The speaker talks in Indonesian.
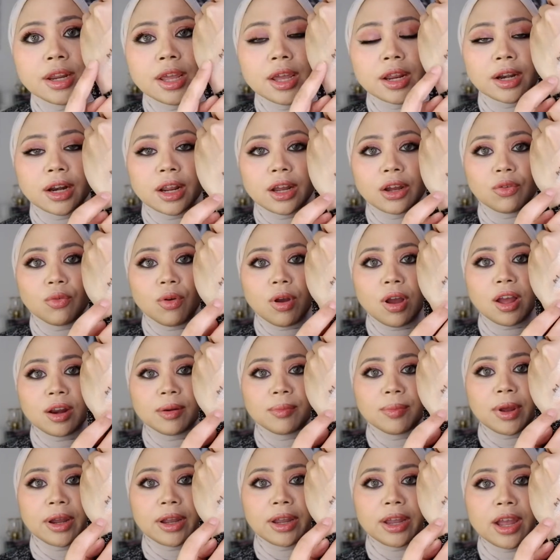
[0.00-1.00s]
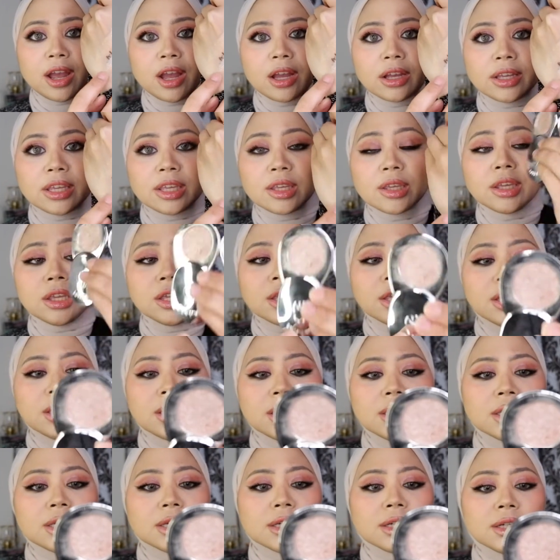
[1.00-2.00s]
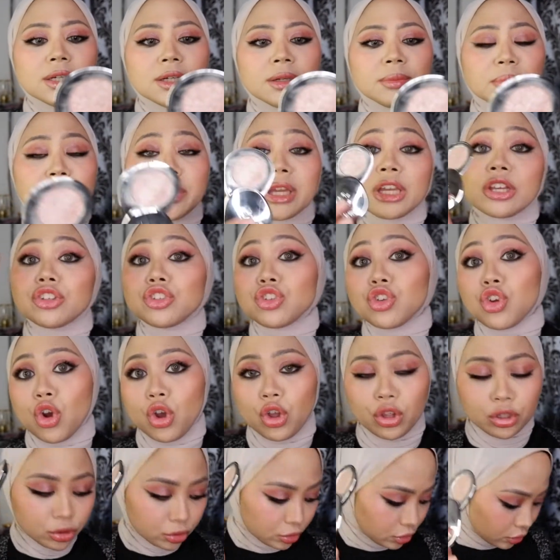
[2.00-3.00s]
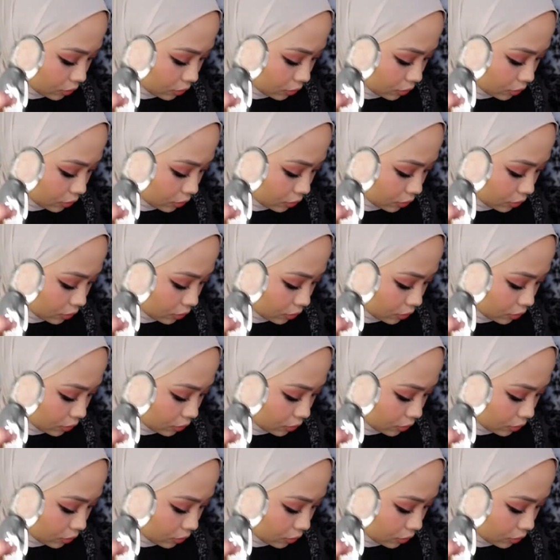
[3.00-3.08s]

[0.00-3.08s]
dan aku akan pakai yang uh, mignon